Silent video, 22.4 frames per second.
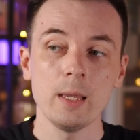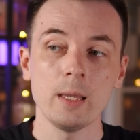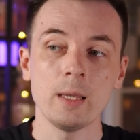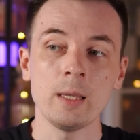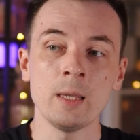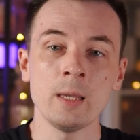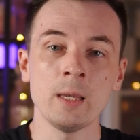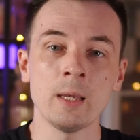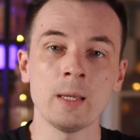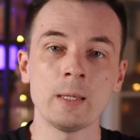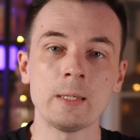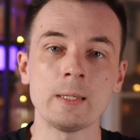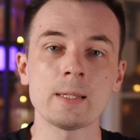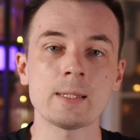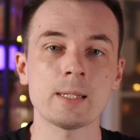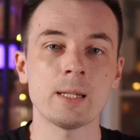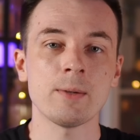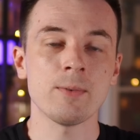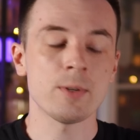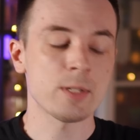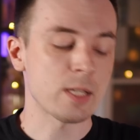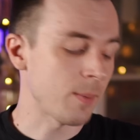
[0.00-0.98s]
И
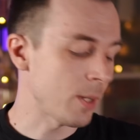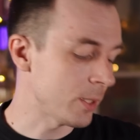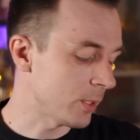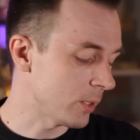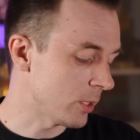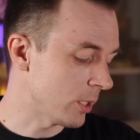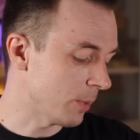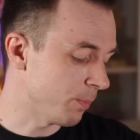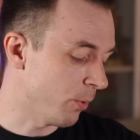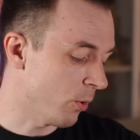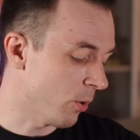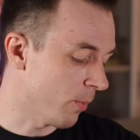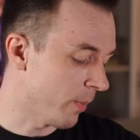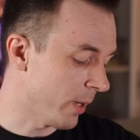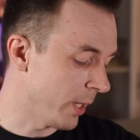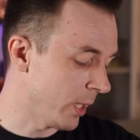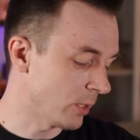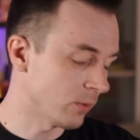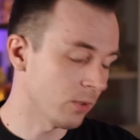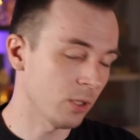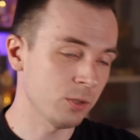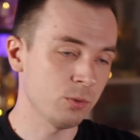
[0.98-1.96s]
если вы заметите по
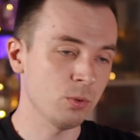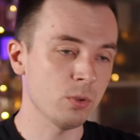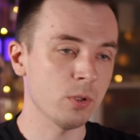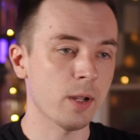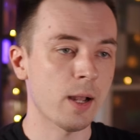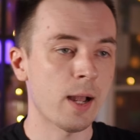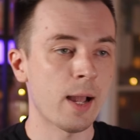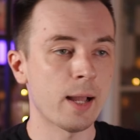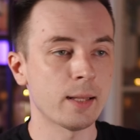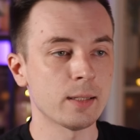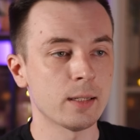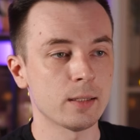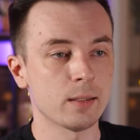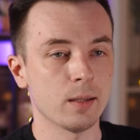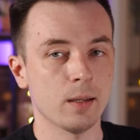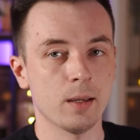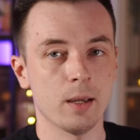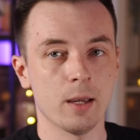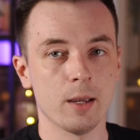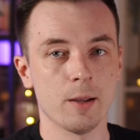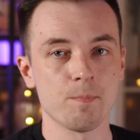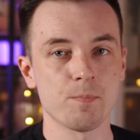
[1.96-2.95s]
моей клавиатуре, а она
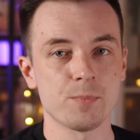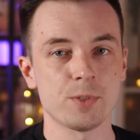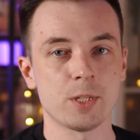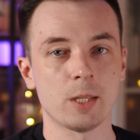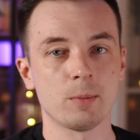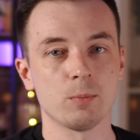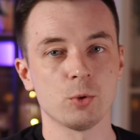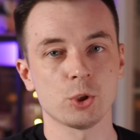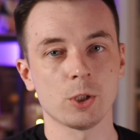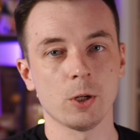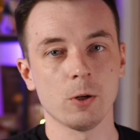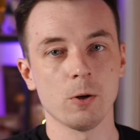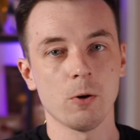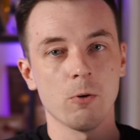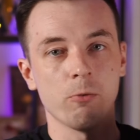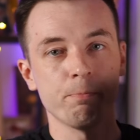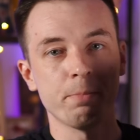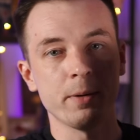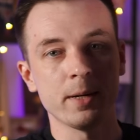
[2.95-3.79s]
такая немножко в